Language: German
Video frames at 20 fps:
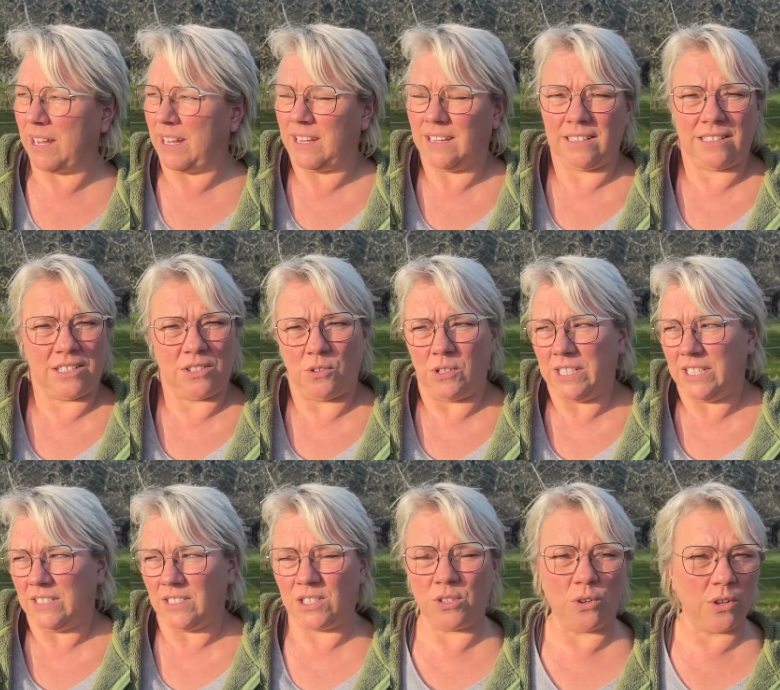bei
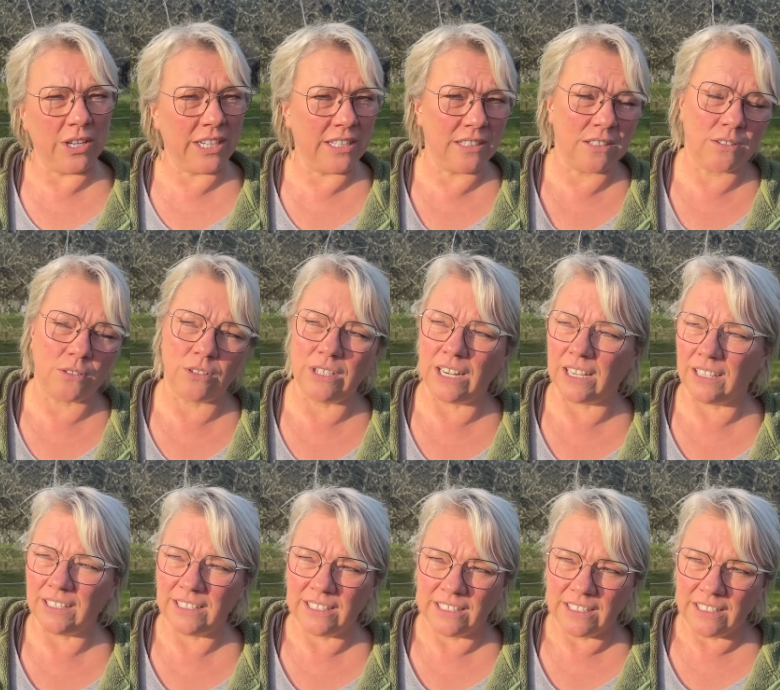solchen Zäunen
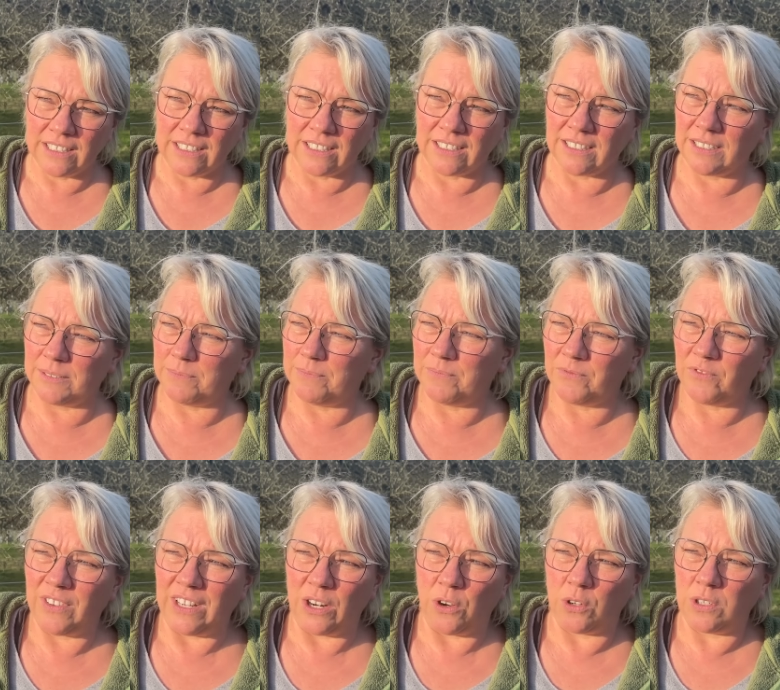oder
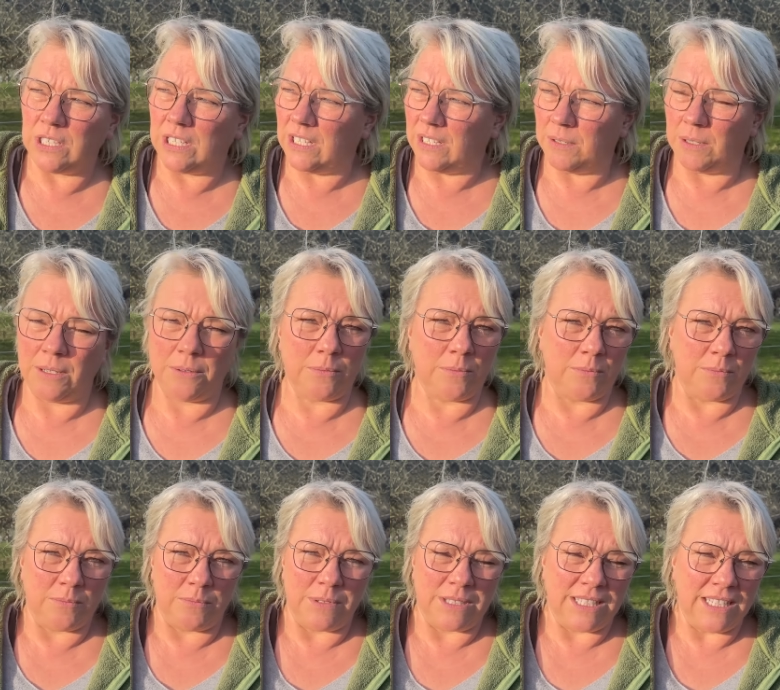ähm, wenn auch die
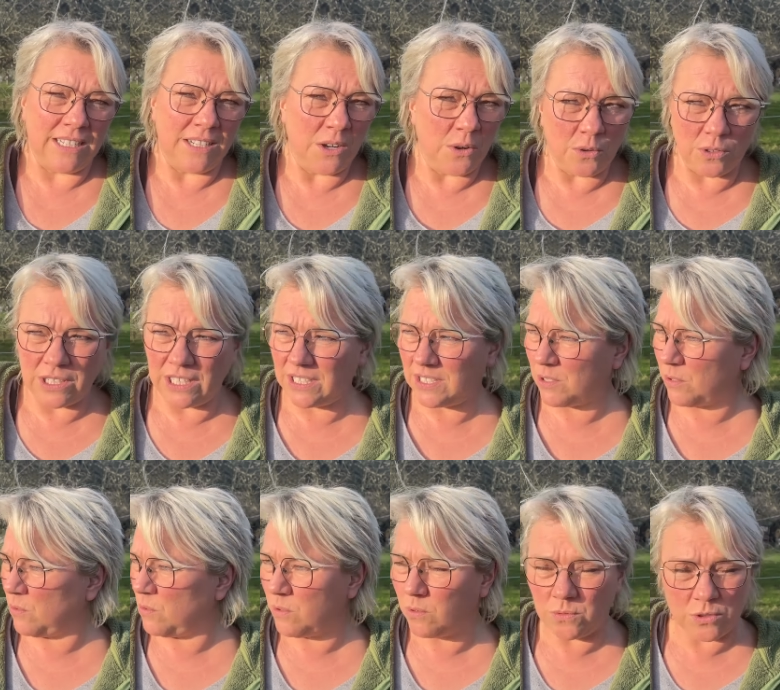Besiedlung nicht
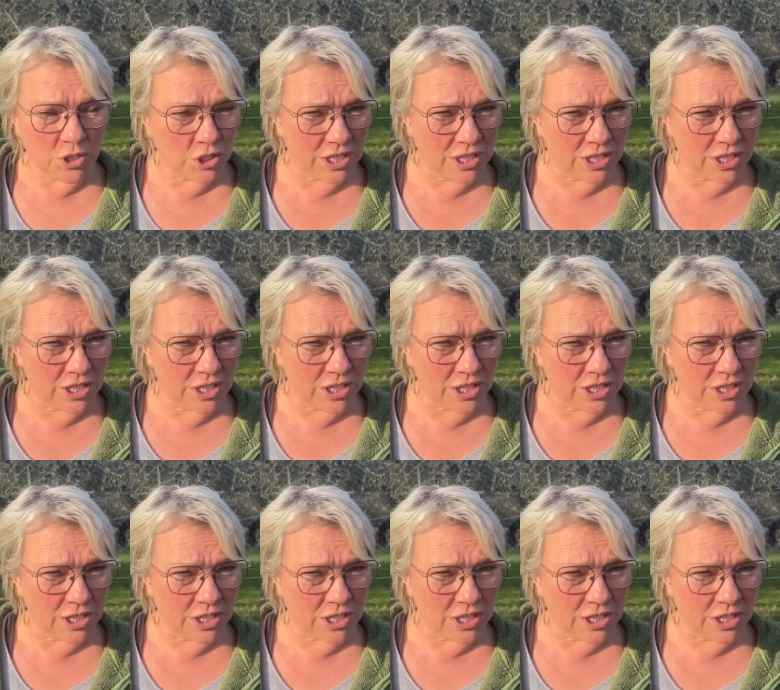so